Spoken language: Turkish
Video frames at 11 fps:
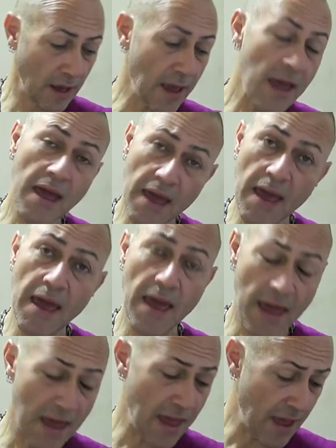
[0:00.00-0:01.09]

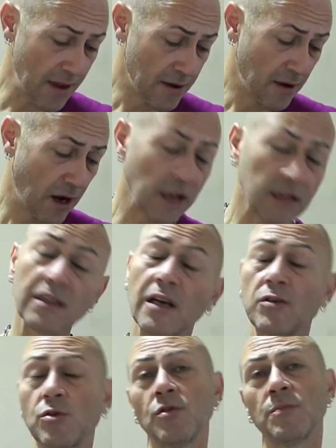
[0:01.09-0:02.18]
Eee Hatta
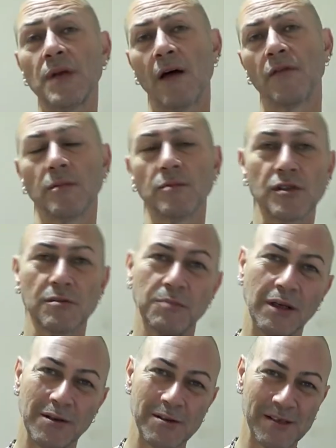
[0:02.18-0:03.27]
şunu planlamıştım
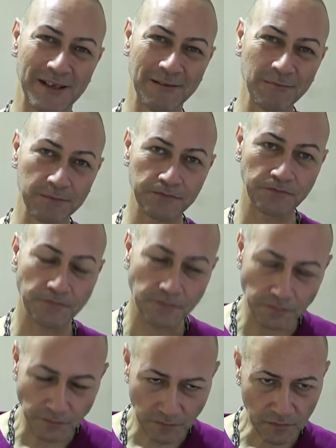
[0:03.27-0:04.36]
be dostlarım
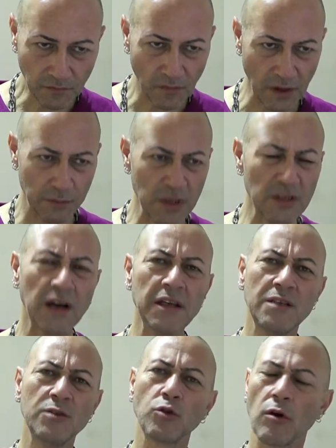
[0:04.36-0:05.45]
bir tane
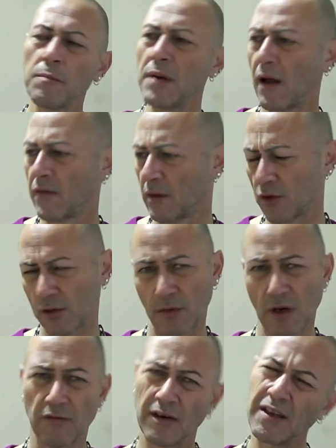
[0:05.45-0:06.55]
intro planlamıştım.
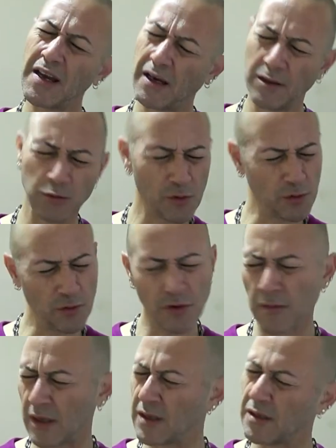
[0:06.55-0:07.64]
Kafada yani düşünüyorum.
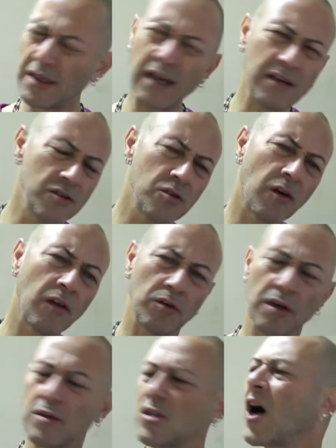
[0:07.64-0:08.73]
Hani gelince ona
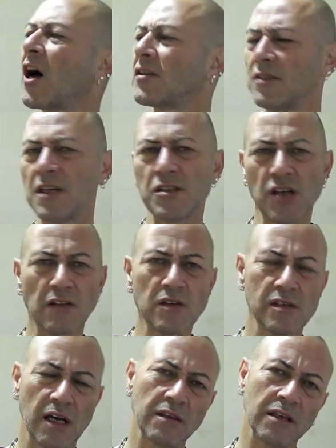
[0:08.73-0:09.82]
göre çat diye canlı
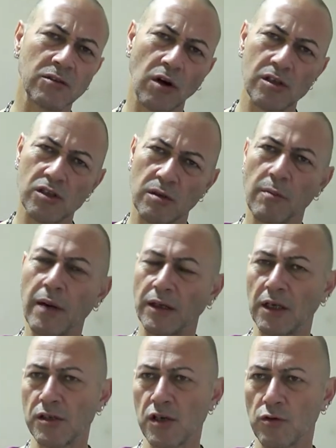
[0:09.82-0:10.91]
zaten doğaçlama ben
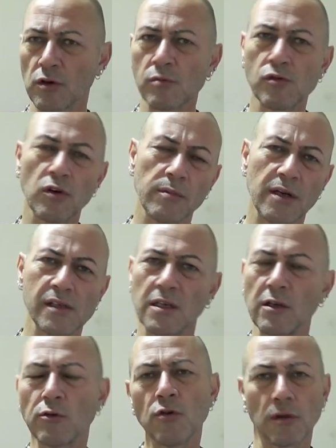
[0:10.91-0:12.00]
gene çekiyorum. Sonra biraz
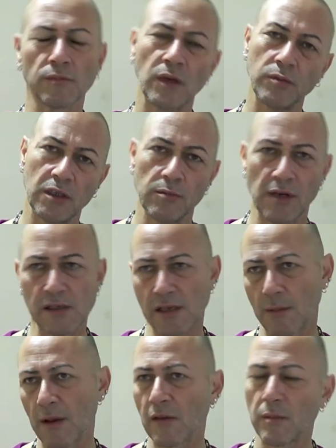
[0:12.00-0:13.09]
editliyorum tabii ki biraz
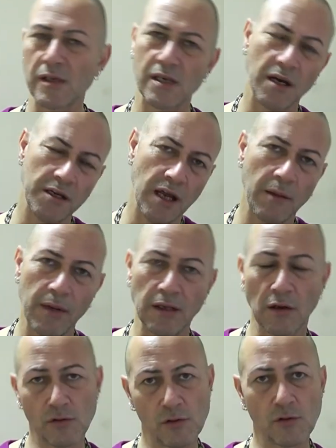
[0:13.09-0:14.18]
zamanlama saniyeleme de
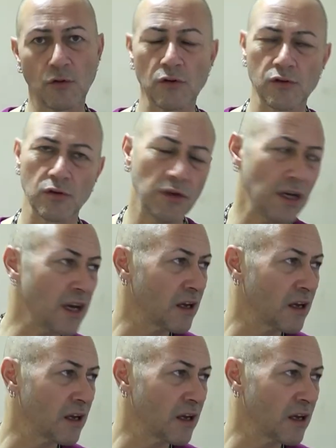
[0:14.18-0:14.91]
düzgün olsun diye.